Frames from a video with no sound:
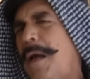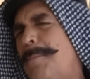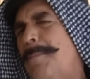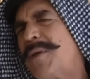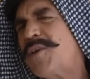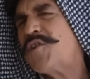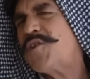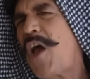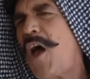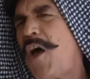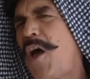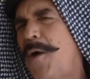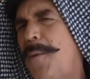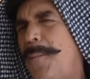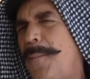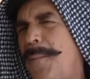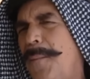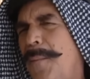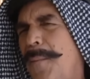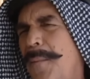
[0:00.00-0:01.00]
بالشام
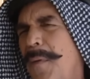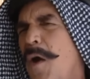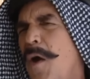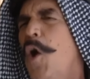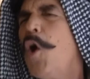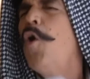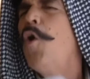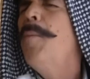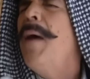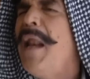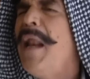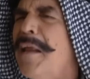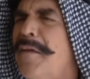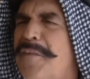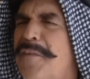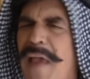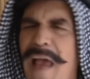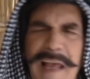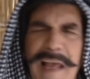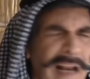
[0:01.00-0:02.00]
وماني
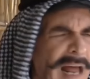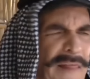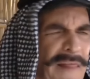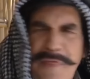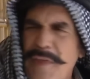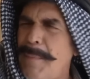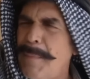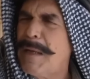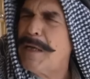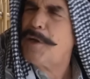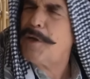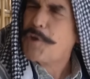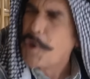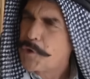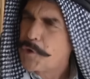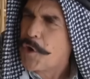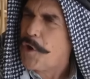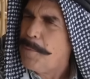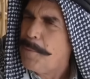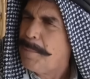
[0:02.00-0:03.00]
سائل عن ثمن
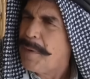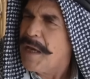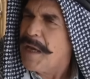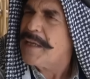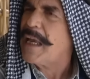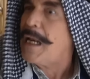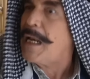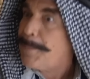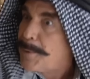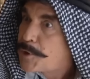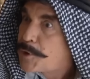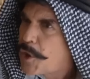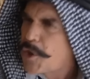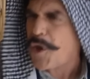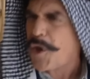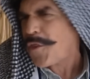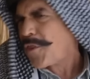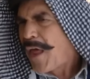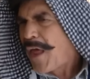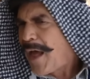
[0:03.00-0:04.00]
الكتب يلي بتشق
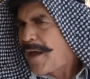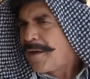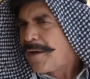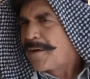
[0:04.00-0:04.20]
الظهر